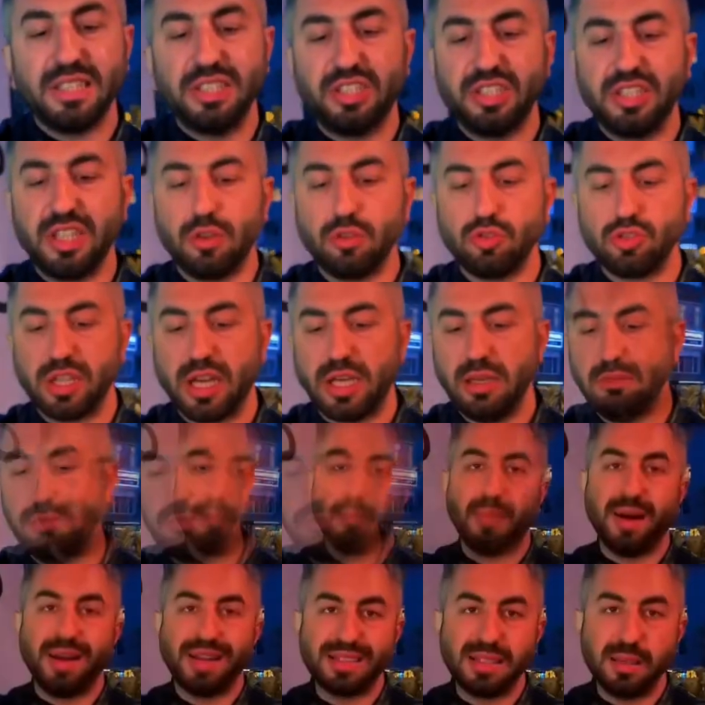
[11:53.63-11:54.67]
içi de güzel.
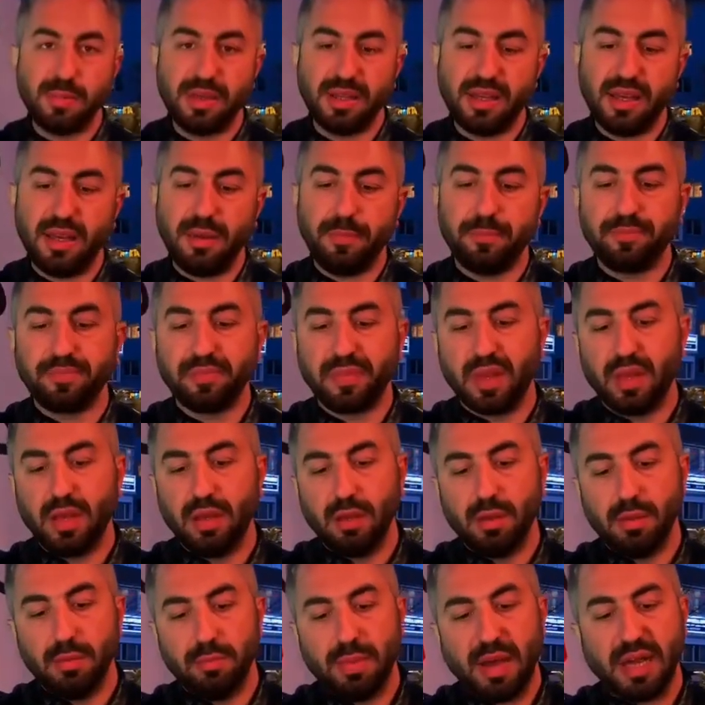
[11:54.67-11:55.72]
Malzeme de
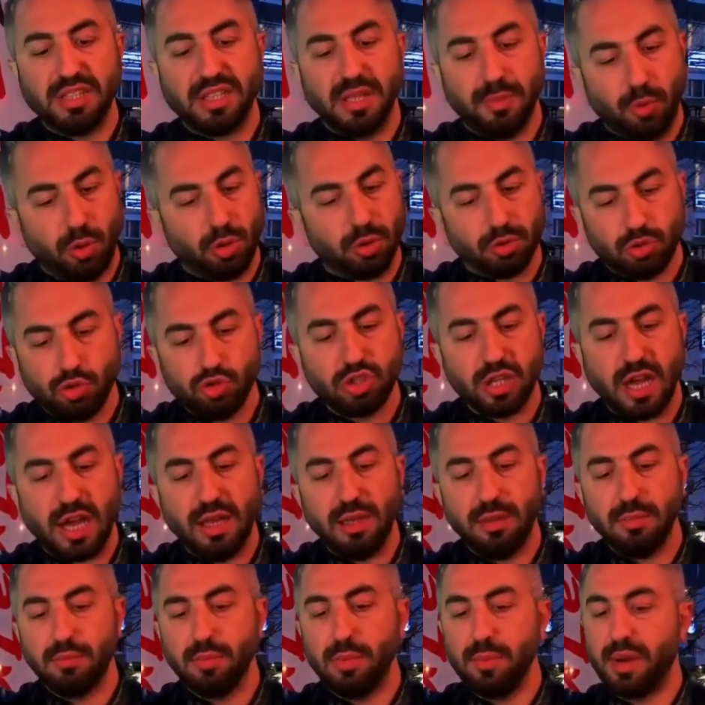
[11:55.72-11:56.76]
bence bol.
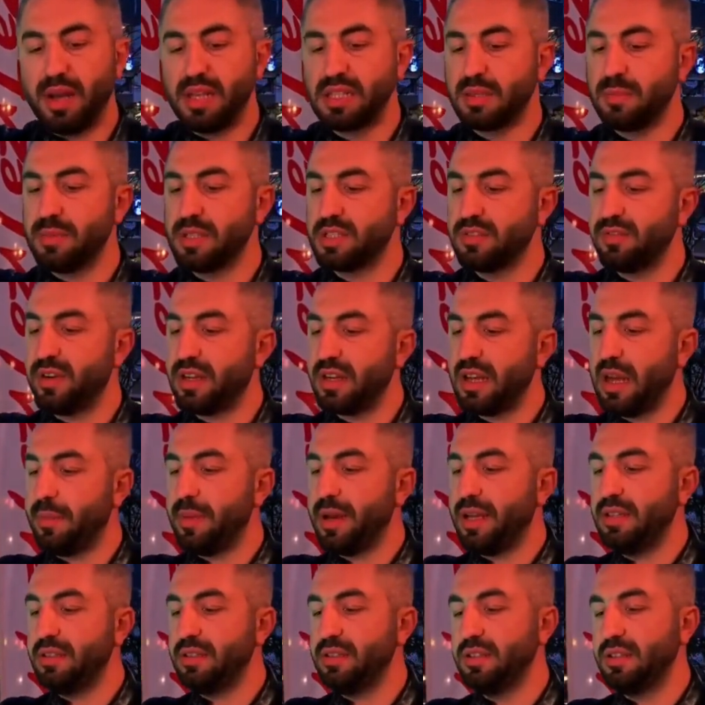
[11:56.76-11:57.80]
Güzel bir malzemesi var.
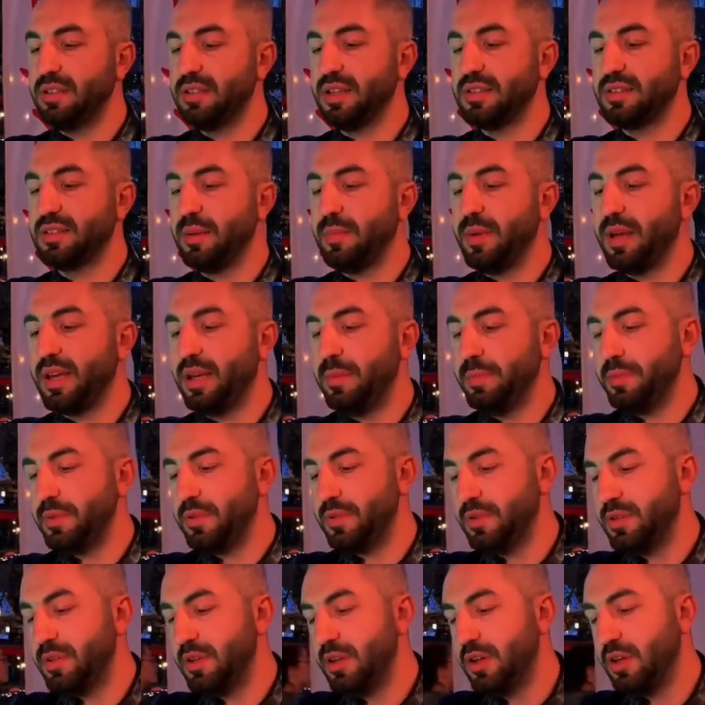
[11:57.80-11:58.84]
Hemen tadına bakıp
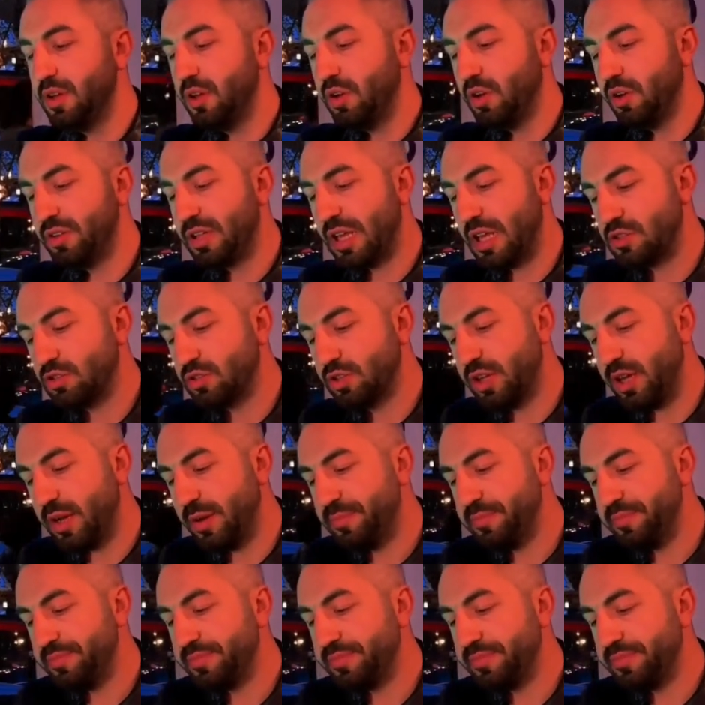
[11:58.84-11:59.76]
ondan sonra